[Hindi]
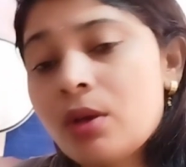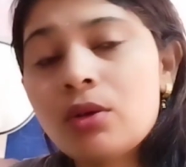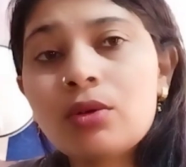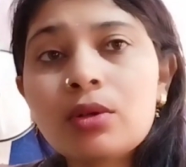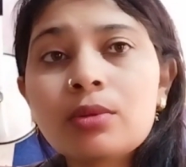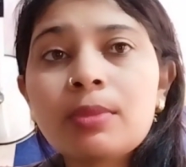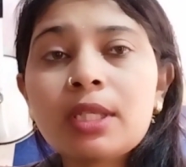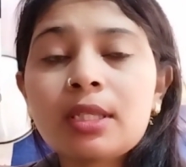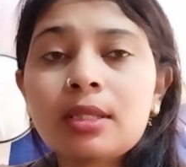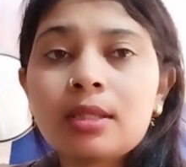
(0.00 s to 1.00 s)
और
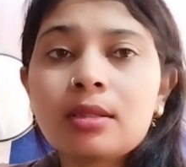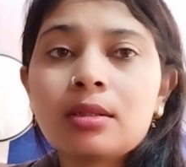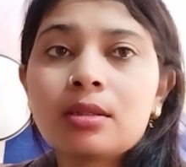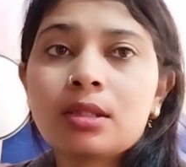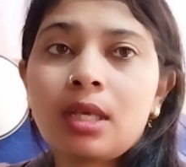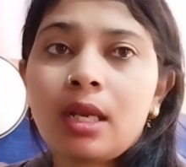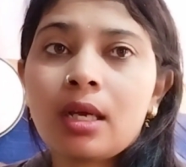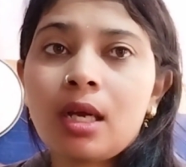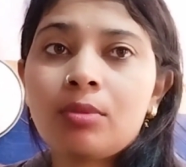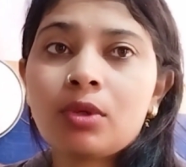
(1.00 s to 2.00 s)
बस सारा
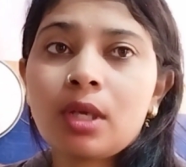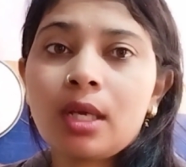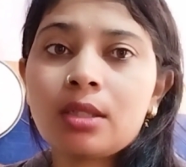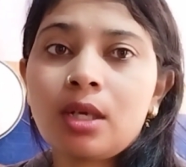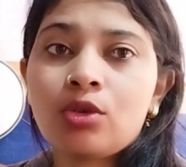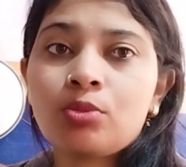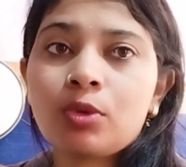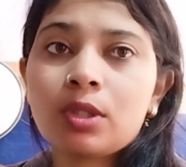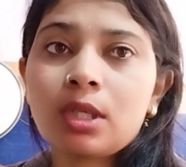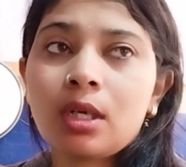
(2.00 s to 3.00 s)
काम हो गया झाड़ू
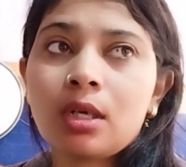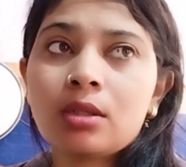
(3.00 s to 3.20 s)
पोछा